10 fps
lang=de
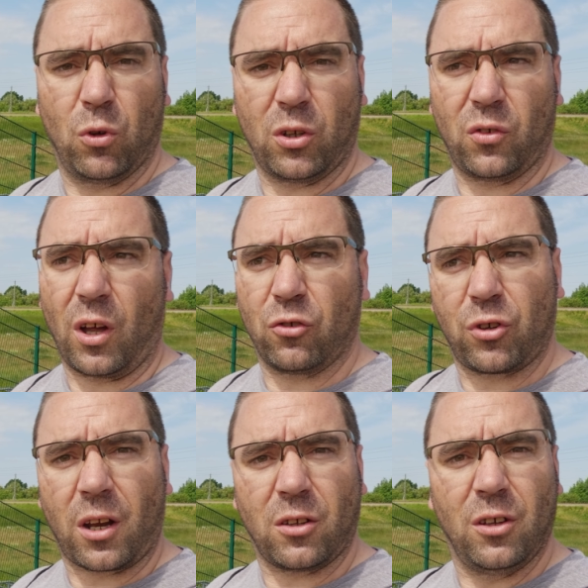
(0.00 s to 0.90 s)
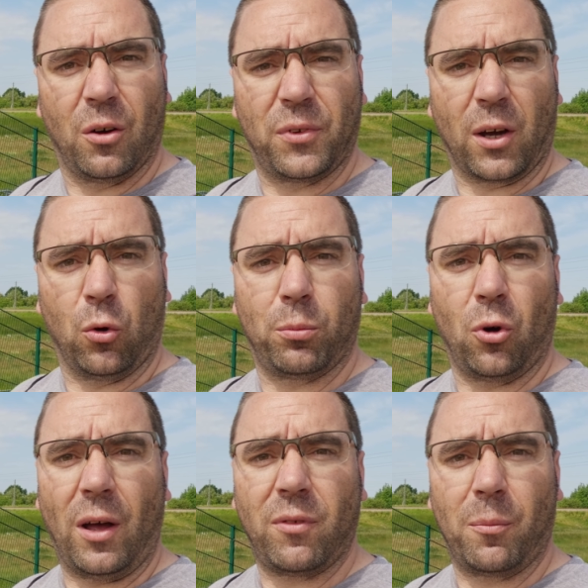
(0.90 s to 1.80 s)
würde ich sagen, starte ich hier auf der
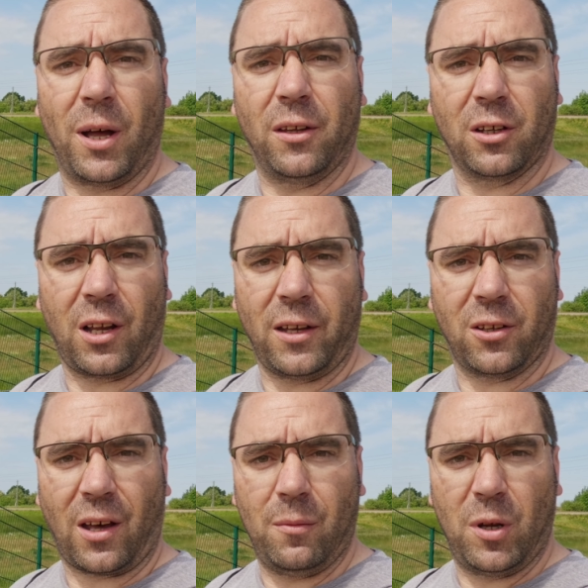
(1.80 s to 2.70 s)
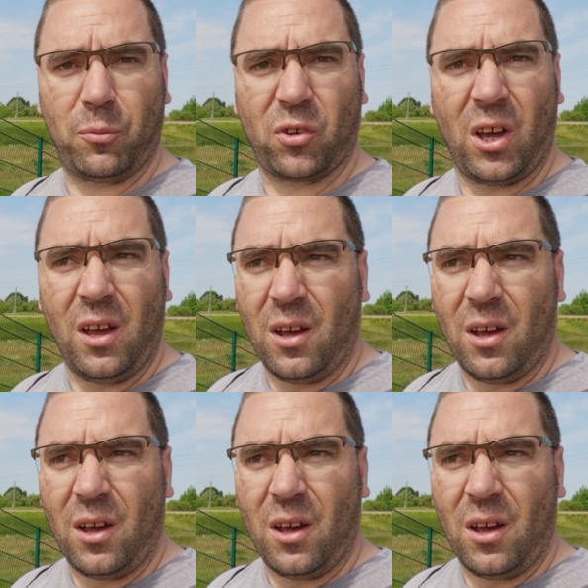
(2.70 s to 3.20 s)
GoPro einfach mal eine kleine Timelapse,